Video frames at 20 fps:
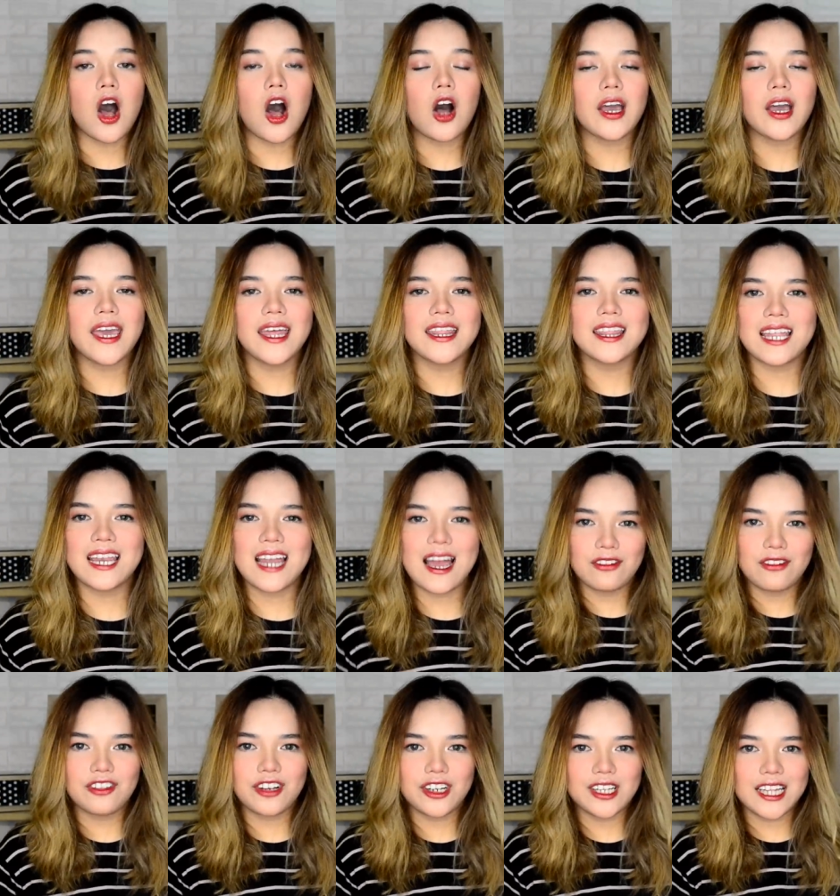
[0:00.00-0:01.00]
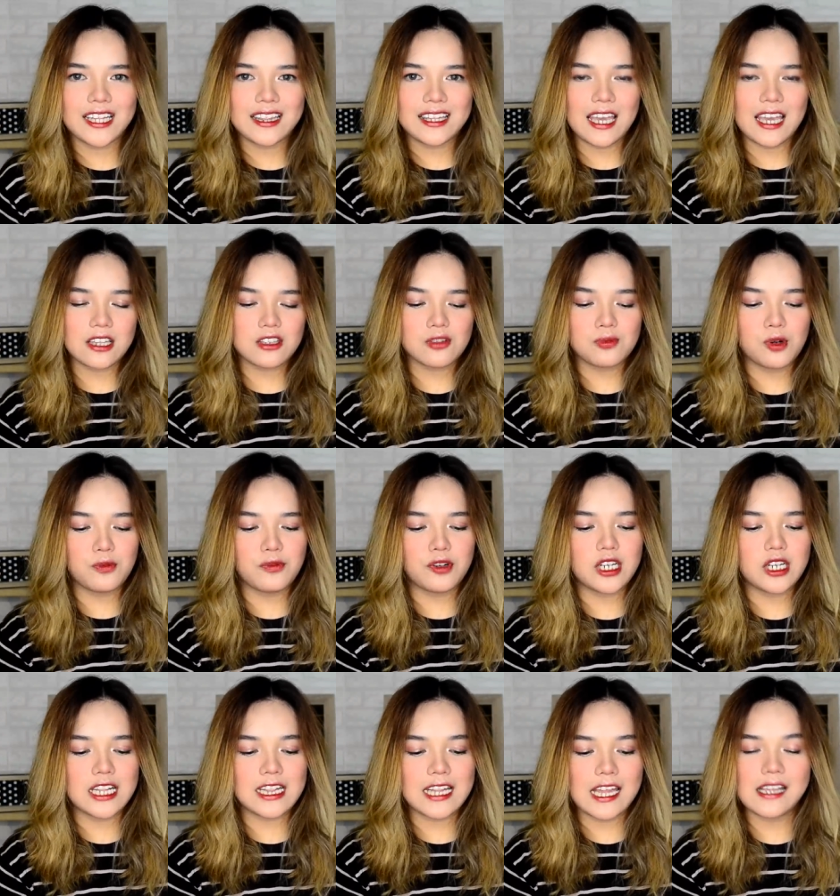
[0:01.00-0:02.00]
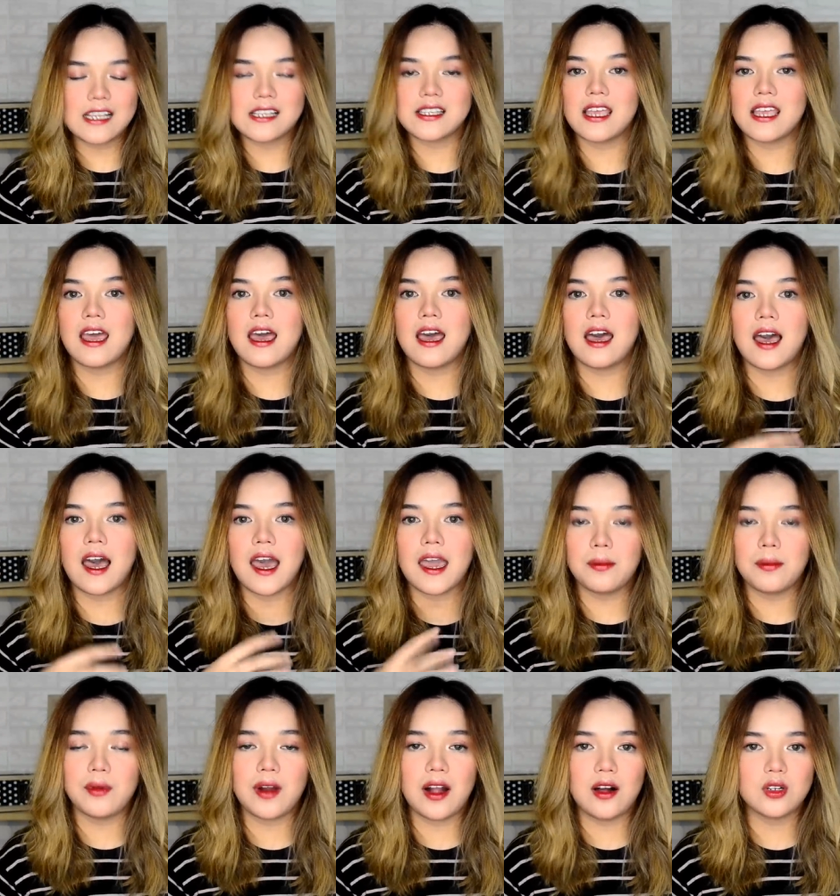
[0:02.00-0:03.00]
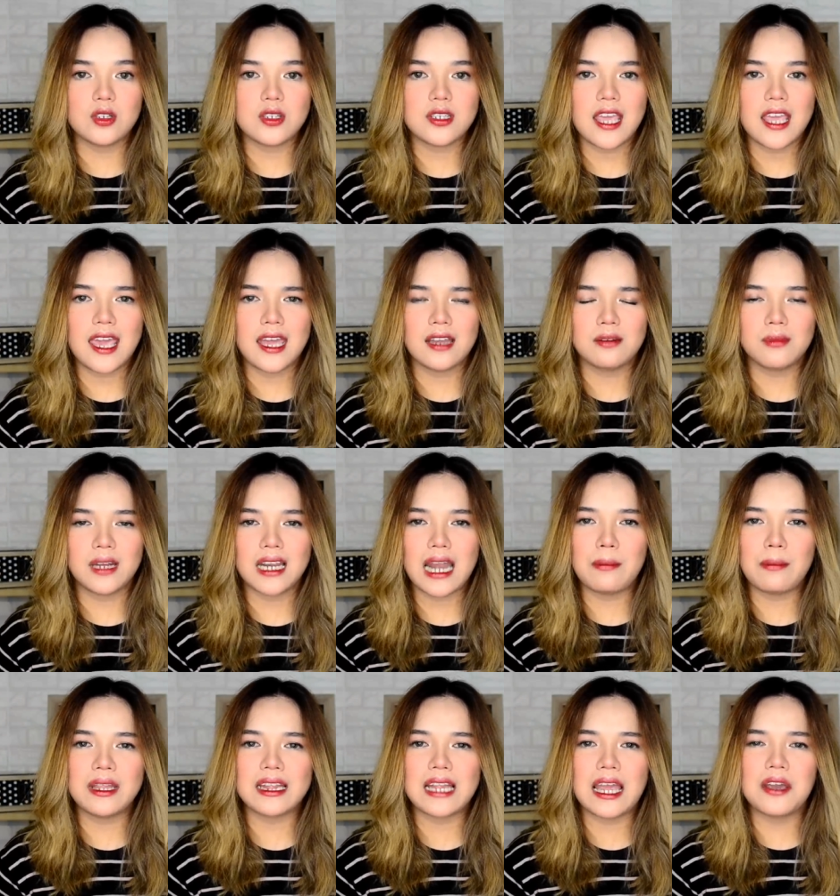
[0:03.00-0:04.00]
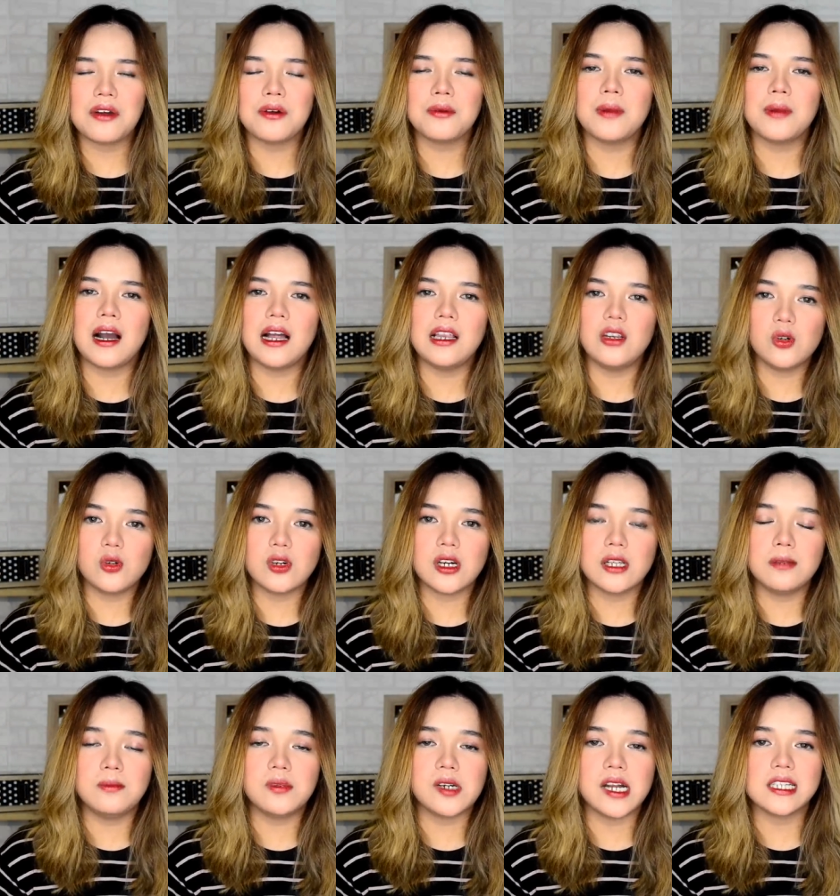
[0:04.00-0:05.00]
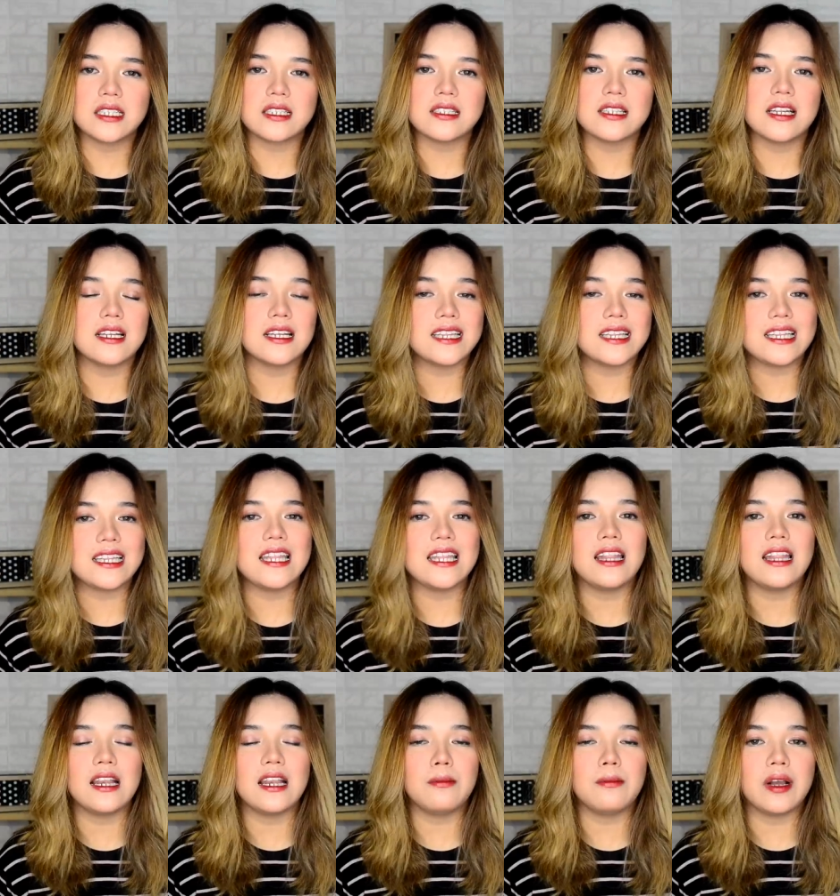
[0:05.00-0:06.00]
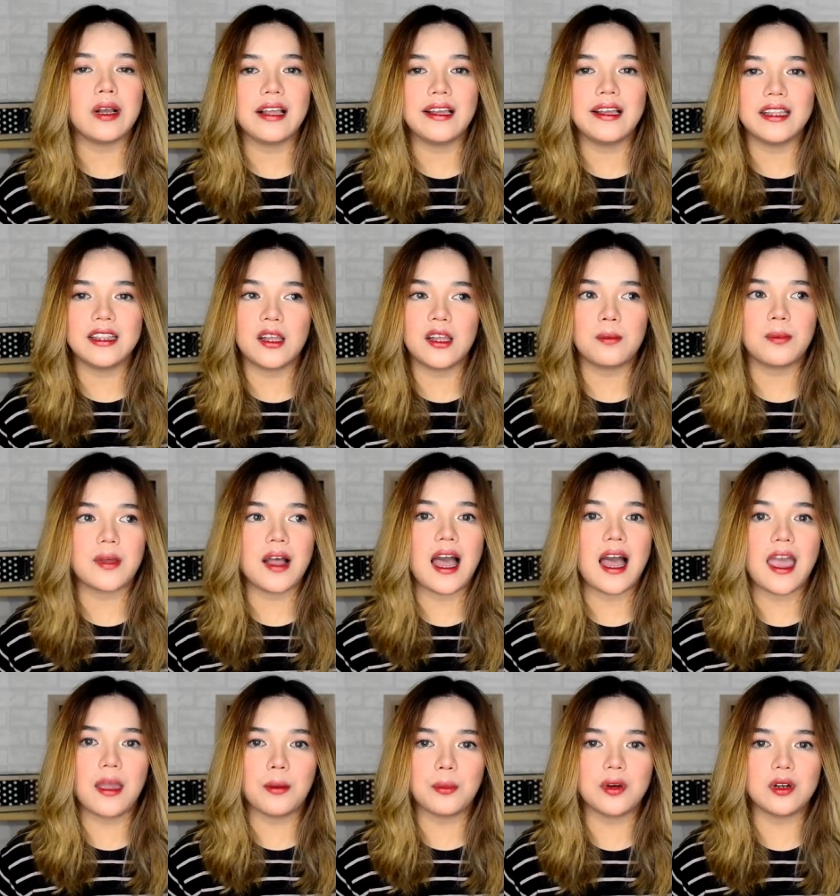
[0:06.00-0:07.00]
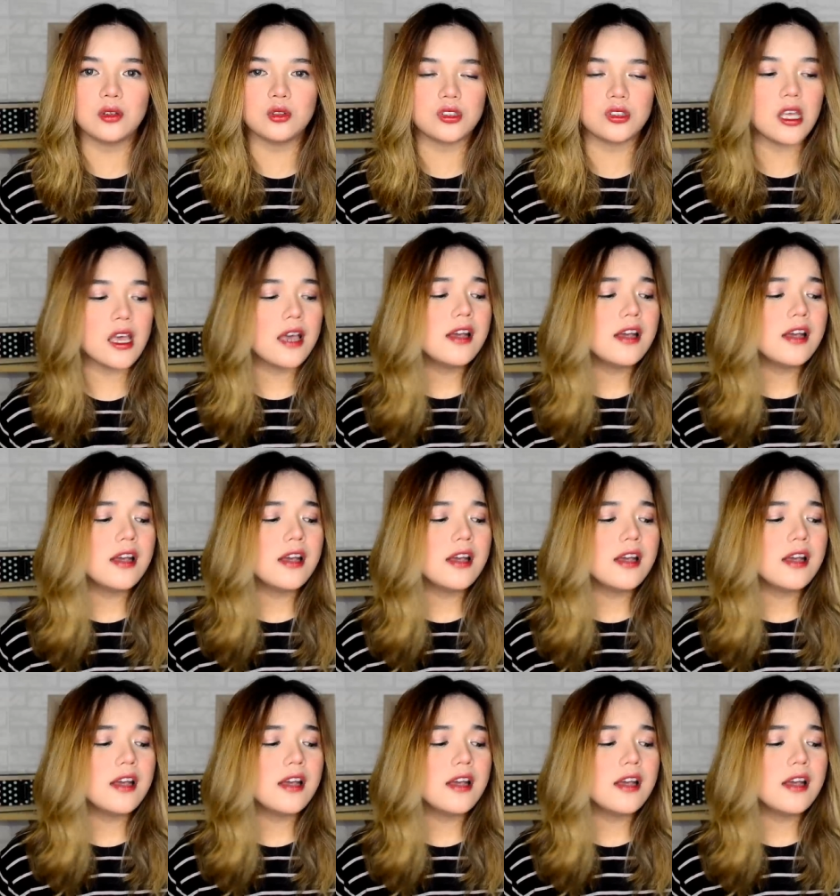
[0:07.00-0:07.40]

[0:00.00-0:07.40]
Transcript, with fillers: Okay, and then after that guys, move on na tayo sa eyebrows. And marami tayong mga local brands na nagtitinda ng magagandang pang eyebrows.